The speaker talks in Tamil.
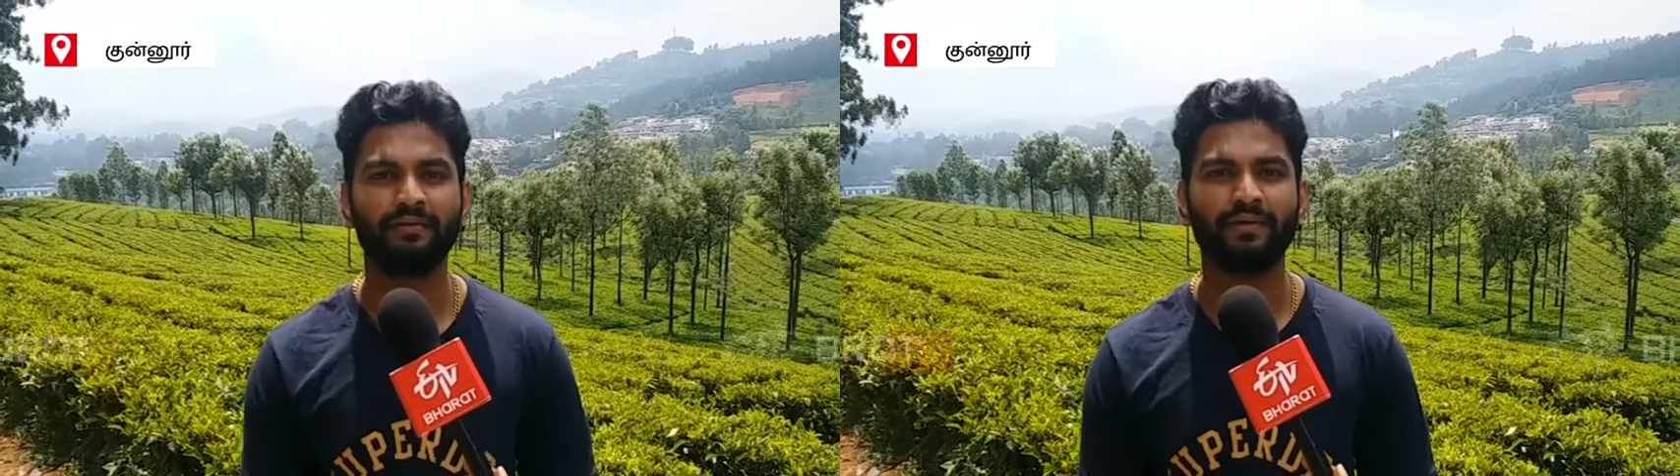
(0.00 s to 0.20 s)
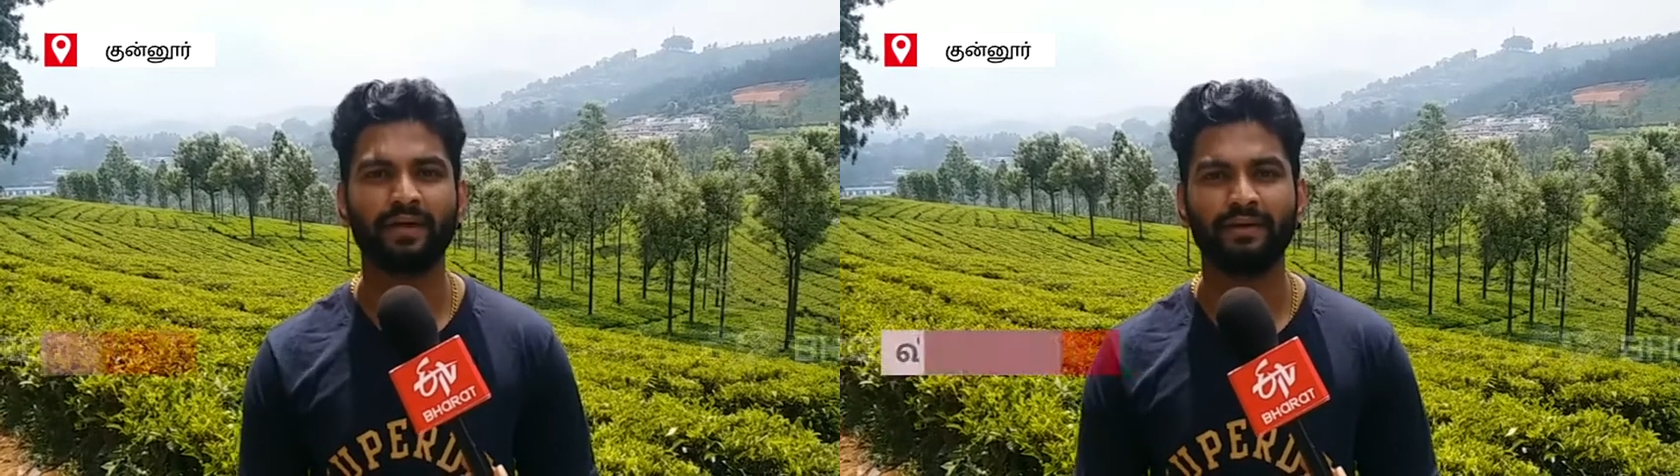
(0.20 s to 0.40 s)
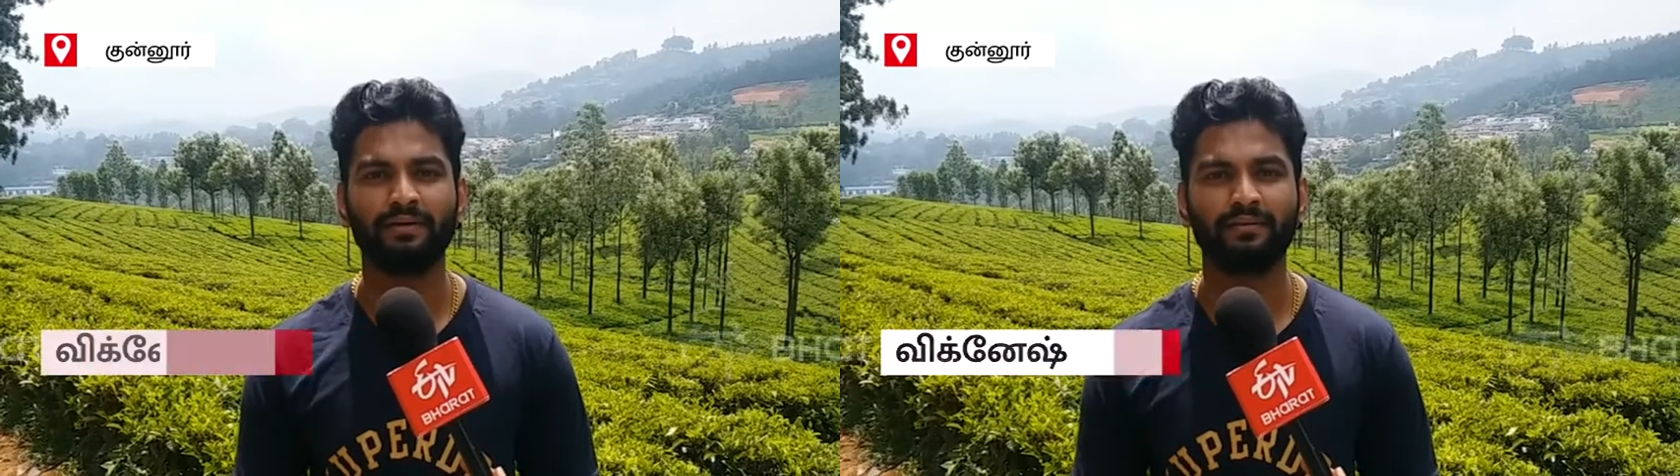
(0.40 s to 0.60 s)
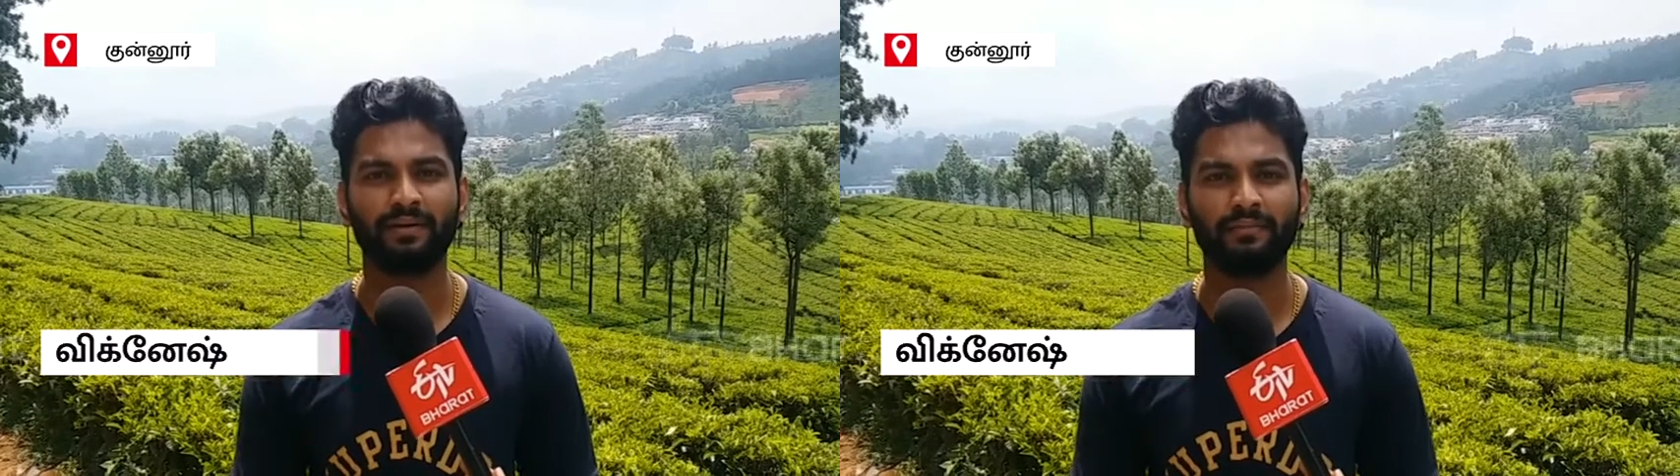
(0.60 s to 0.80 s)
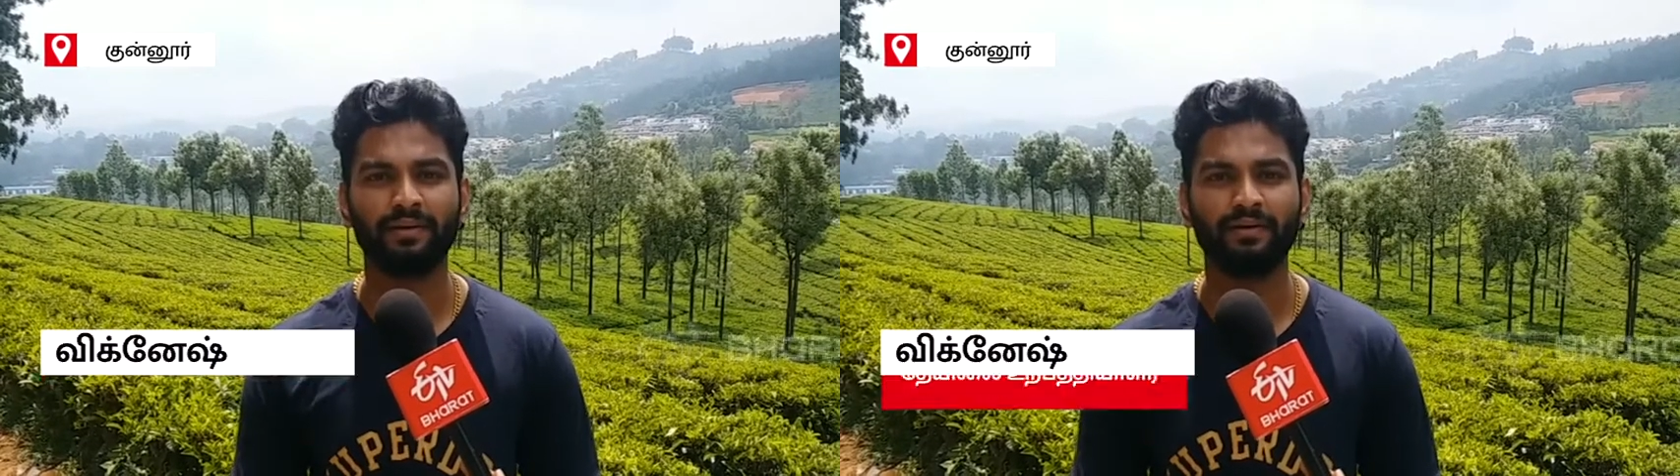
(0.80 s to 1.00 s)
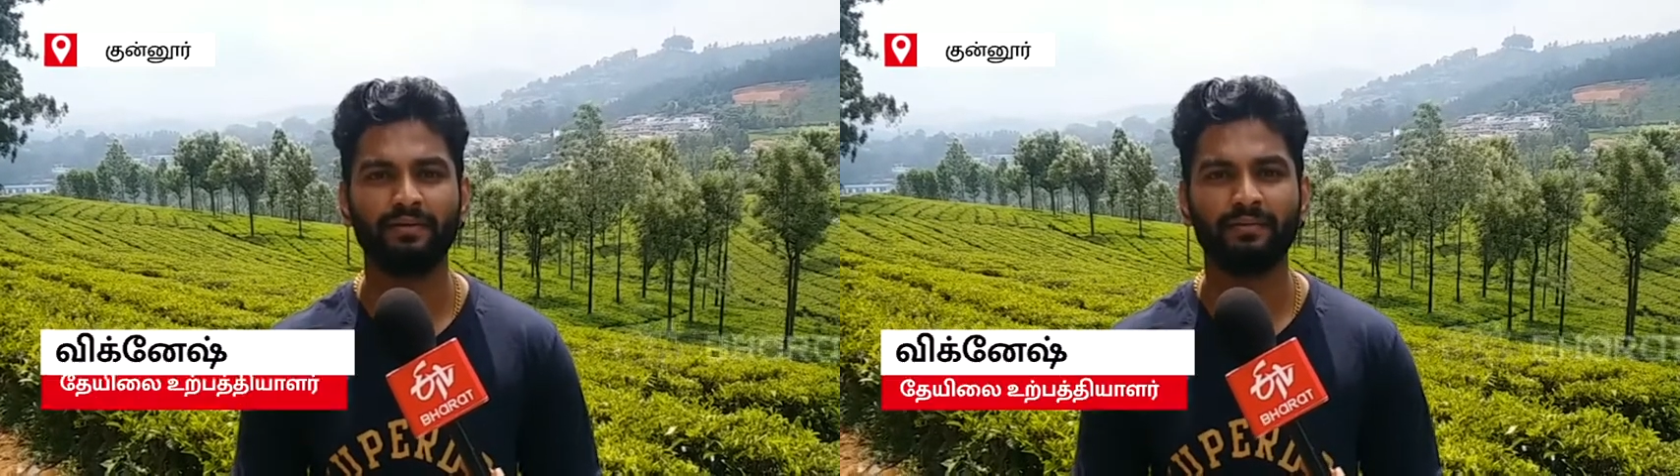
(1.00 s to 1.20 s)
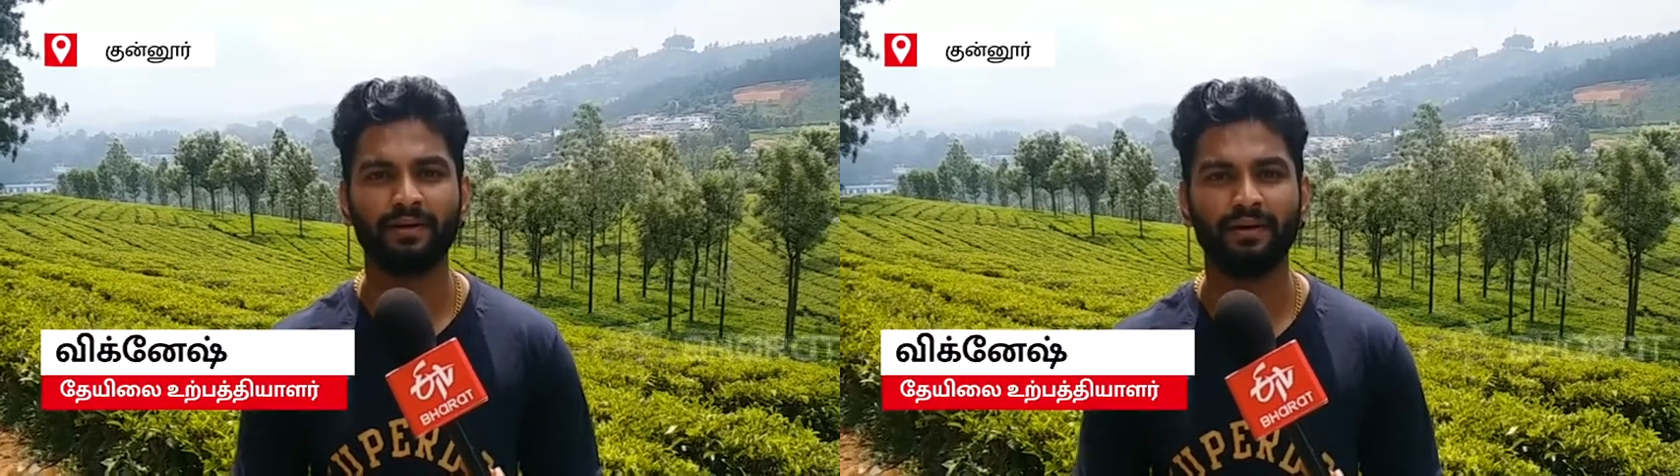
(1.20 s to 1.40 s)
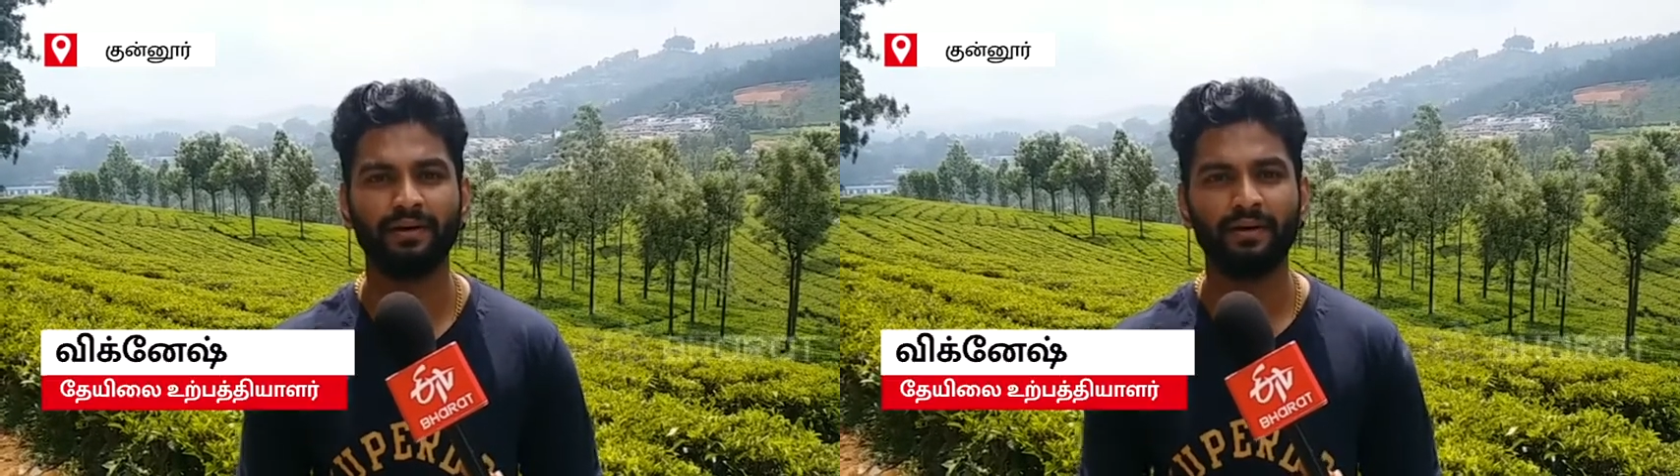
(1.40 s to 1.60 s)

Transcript: ஃபேக்ட்ரியில் ஒர்க் பண்ணுறவங்க